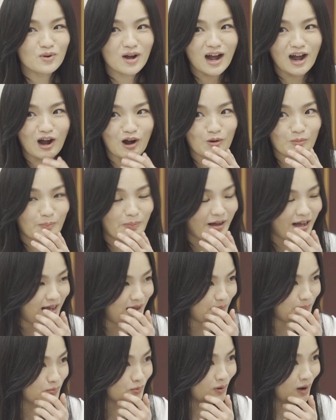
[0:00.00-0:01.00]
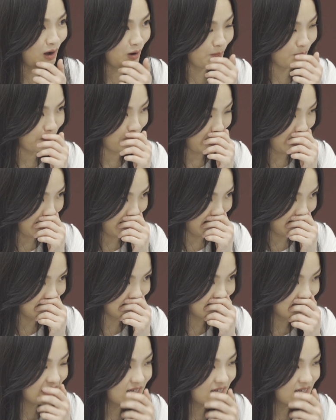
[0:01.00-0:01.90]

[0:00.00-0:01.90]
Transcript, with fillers: 好吧，不好吧。